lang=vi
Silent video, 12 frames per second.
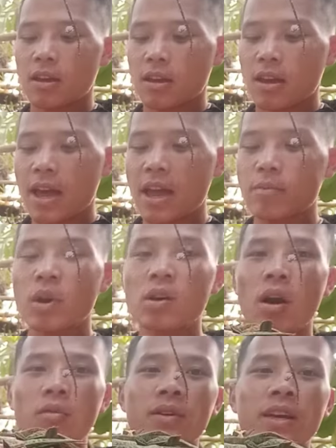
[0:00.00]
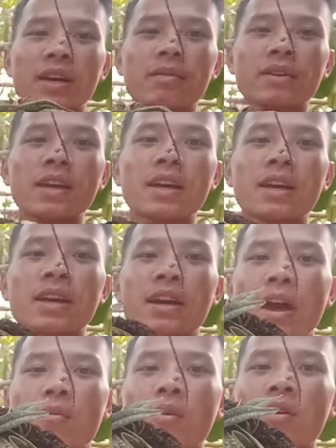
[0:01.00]
hay móc hồng nha các bác nha.
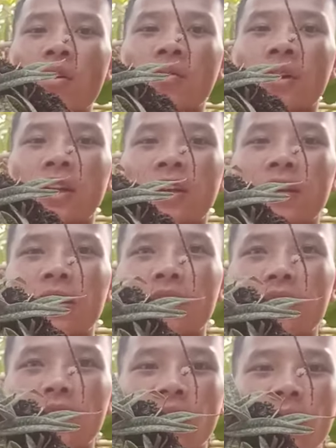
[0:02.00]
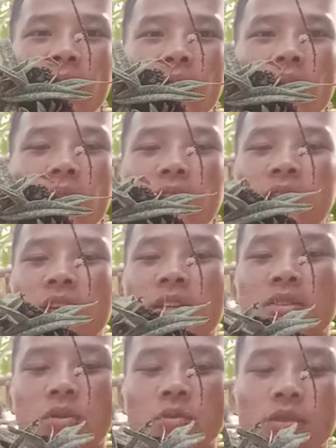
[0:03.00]
Hay móc hồng này được ghép thuần trên
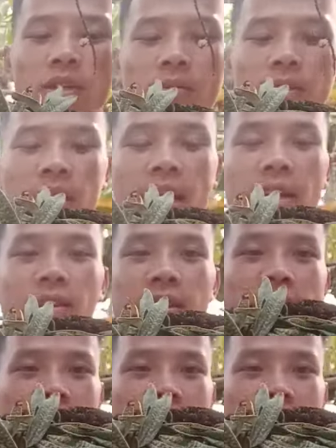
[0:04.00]
chậu dớm như thế này rồi nhá.